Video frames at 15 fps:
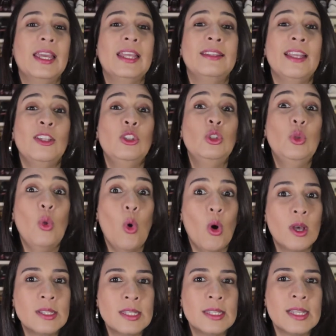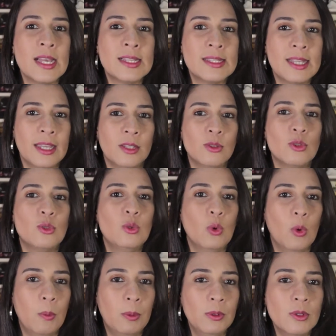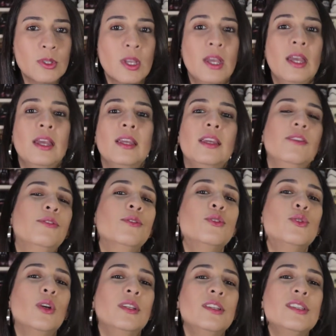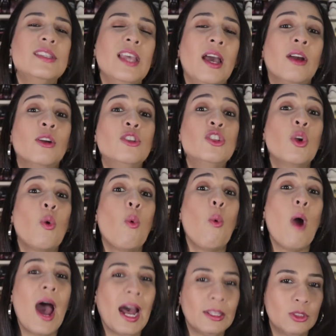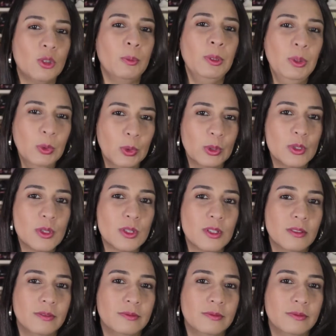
que tem 12 assentos duplos que funcionam em cerca de 4 minutos.